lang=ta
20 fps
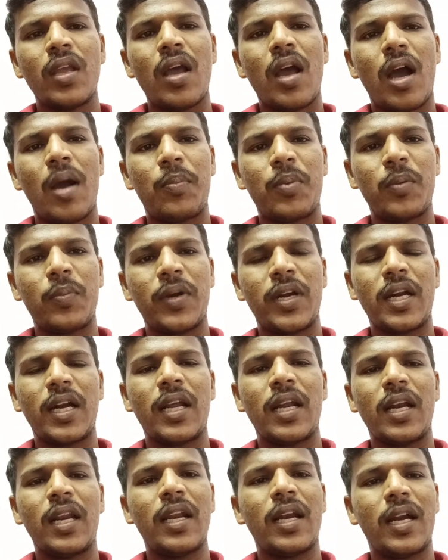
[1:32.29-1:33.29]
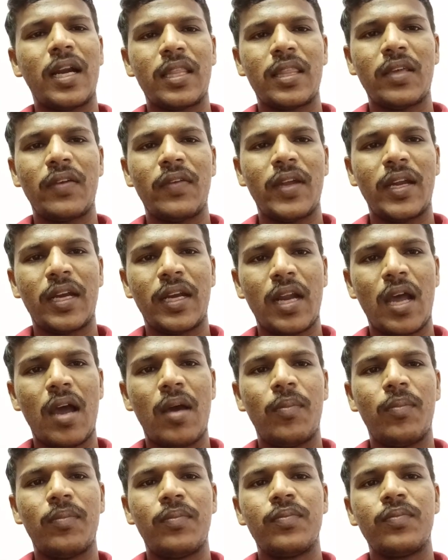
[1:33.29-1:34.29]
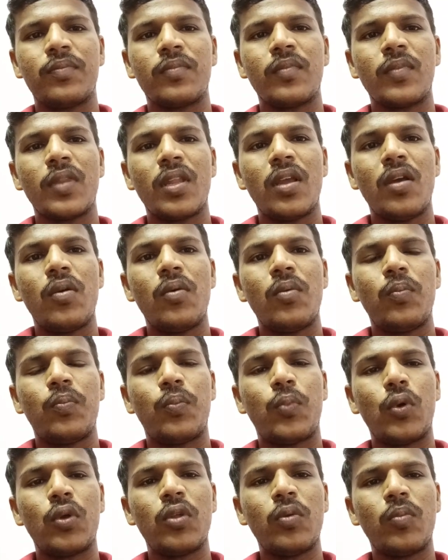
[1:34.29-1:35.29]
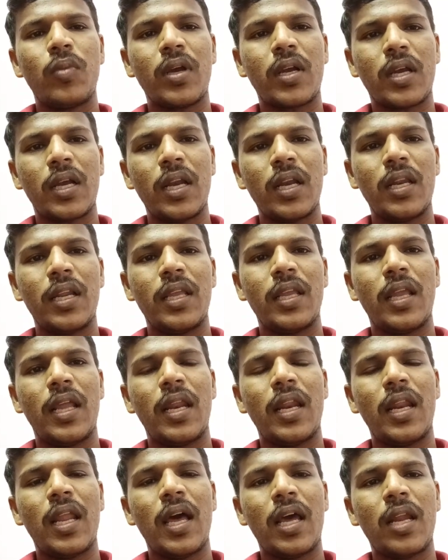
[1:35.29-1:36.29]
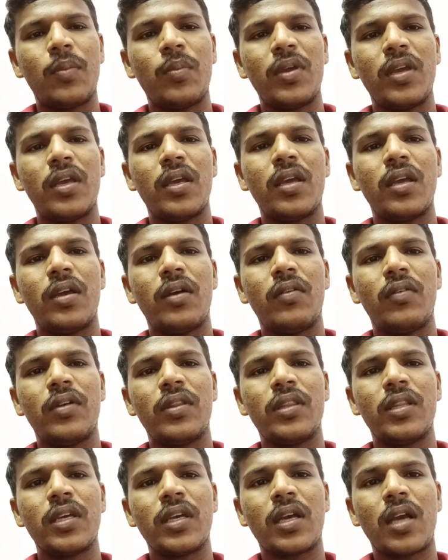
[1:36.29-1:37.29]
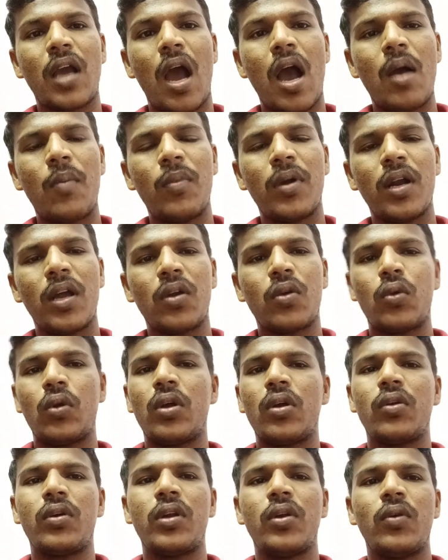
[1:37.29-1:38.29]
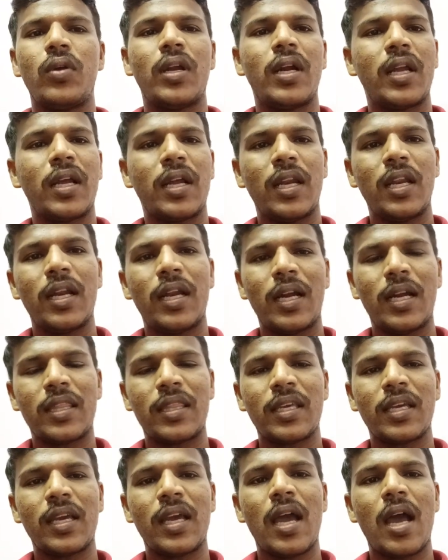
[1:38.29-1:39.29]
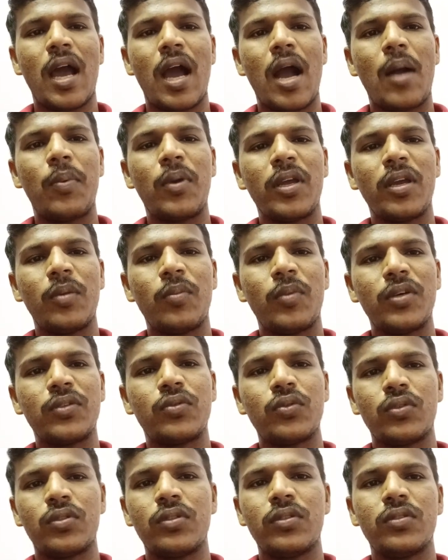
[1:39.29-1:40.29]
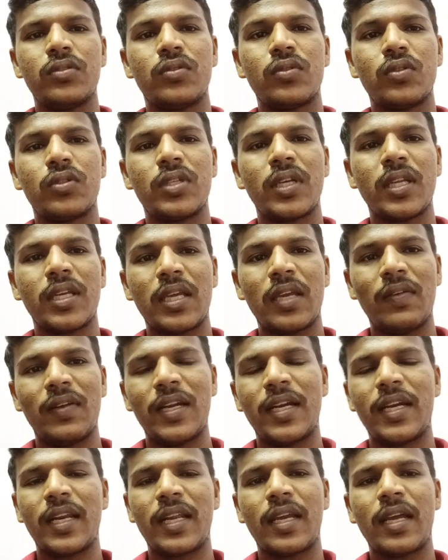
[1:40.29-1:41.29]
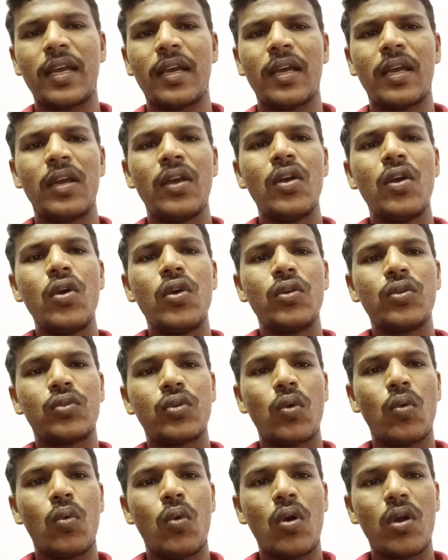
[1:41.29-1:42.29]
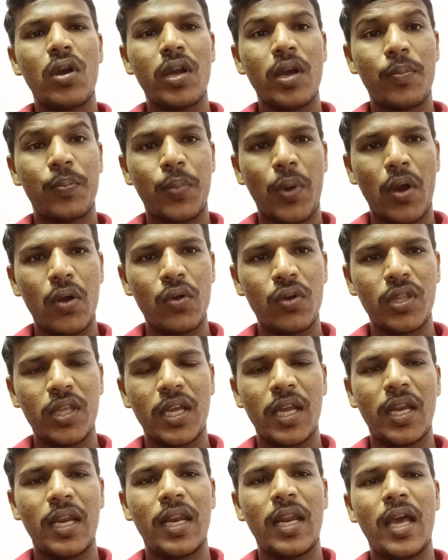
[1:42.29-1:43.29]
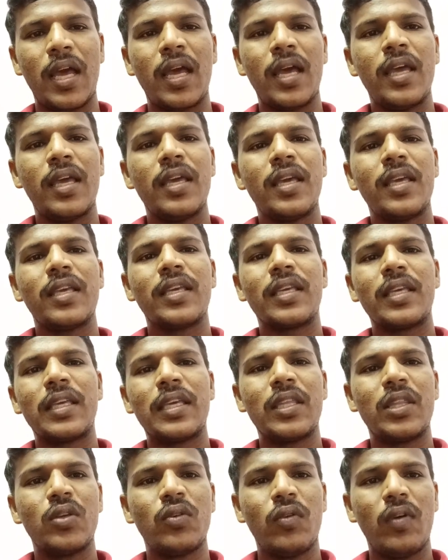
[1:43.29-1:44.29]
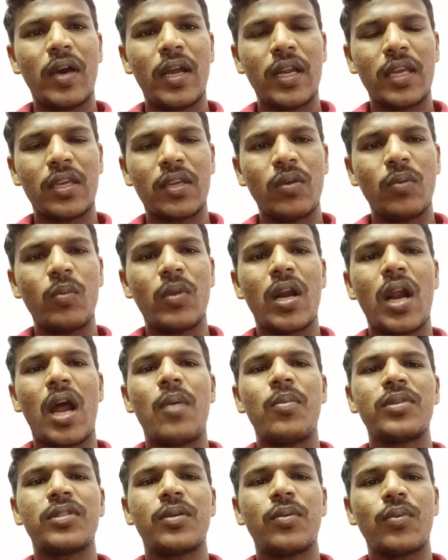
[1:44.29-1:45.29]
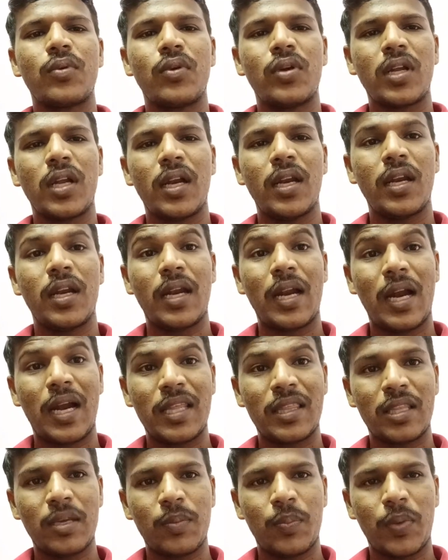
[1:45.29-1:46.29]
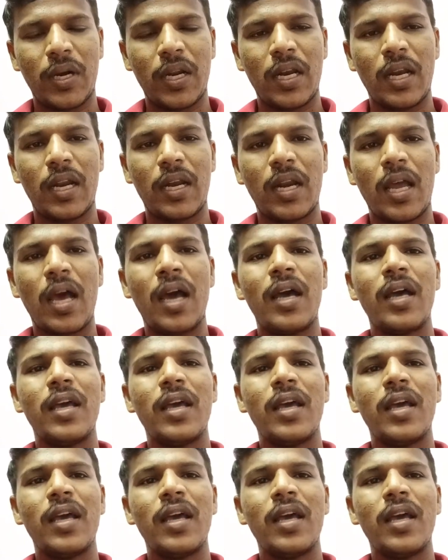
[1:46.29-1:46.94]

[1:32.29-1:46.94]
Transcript: அப்படிப்பட்ட இடங்களில் நடத்த வேண்டாம் பொதுமக்கள் எல்லாருமே வந்து காமனாக கூடக்கூடிய ஒரு இடங்களில் நடத்துங்க அப்படிங்கிற மாதிரி சு சுச்சரிக்கை வெளியிட்டிருக்காங்க ஸோ உங்கள் பகுதிகளில் இது வரைக்கும் கிராம சபை கூட்டங்கள் நடத்தப்படலைன்னா